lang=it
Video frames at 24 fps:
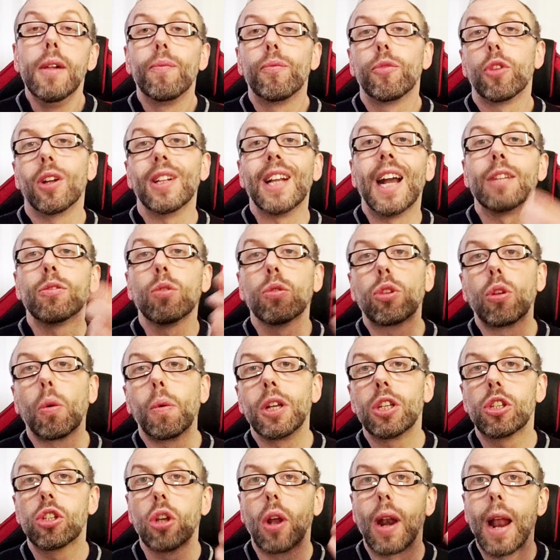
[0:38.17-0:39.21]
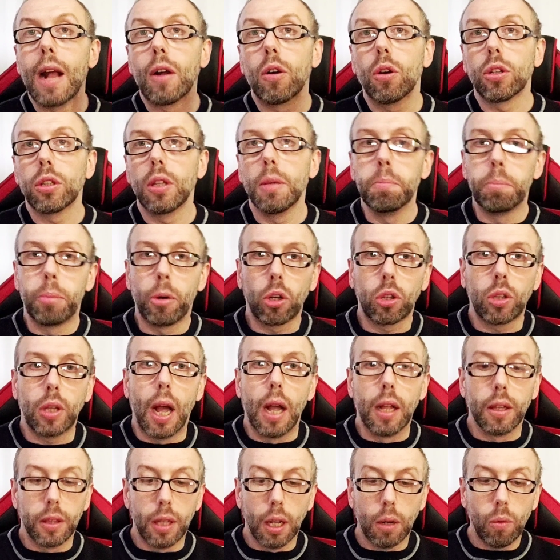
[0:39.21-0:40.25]
non è tutto questo record
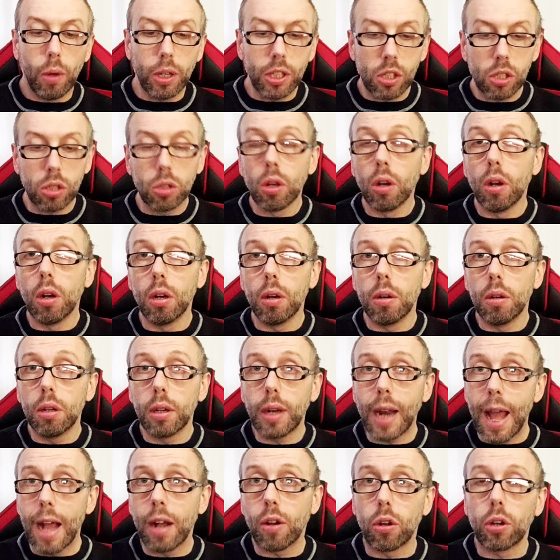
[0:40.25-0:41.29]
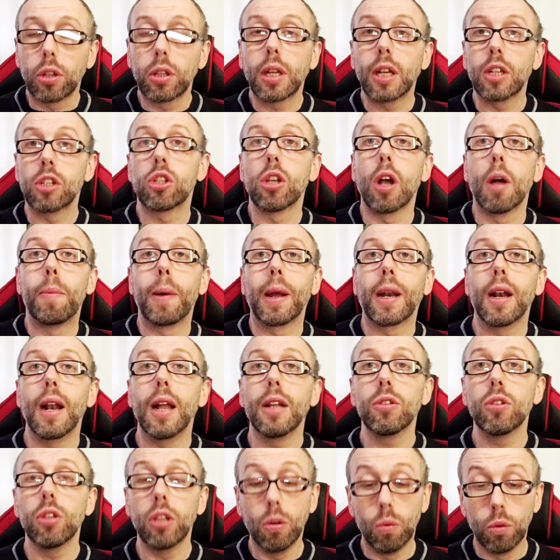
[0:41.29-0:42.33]
importante. Questo record
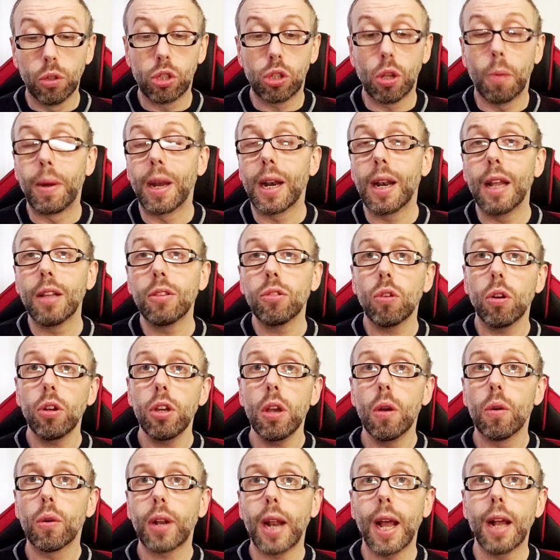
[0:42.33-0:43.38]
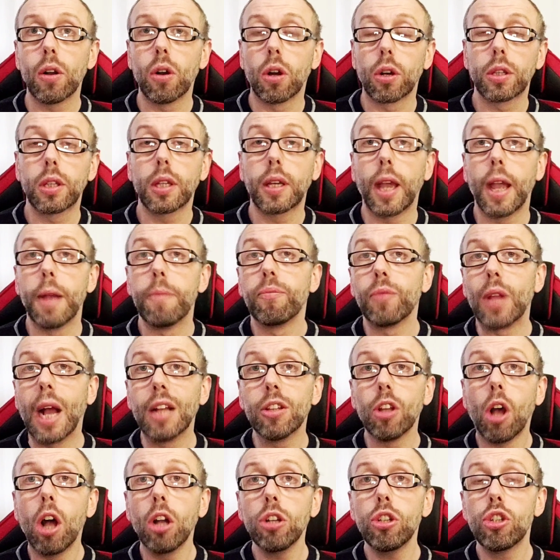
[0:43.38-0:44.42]
parlando, di cui sto parlando io è un record che
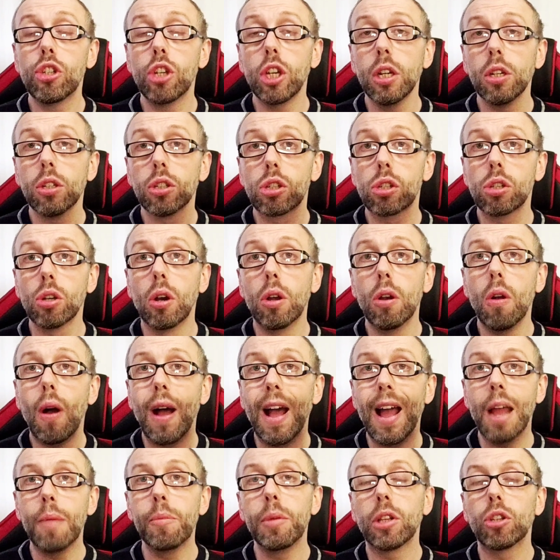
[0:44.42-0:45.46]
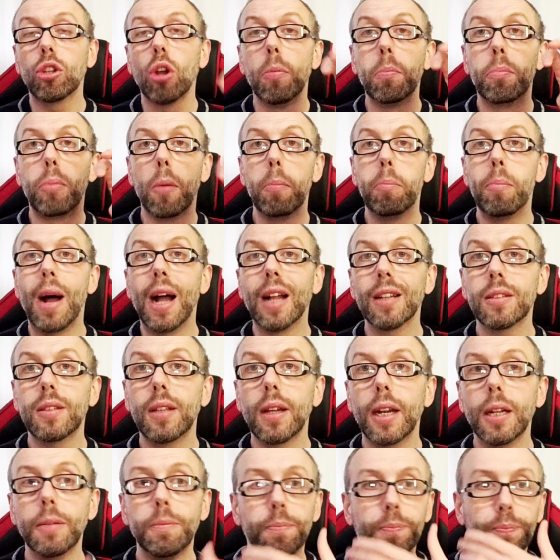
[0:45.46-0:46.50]
ad oggi solo Hamilton può
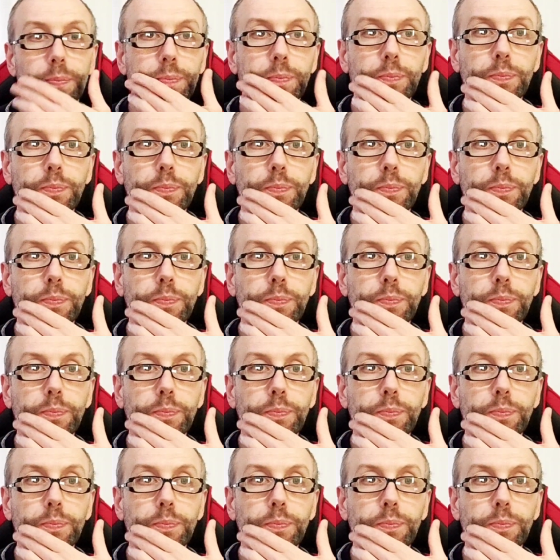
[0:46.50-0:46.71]
battere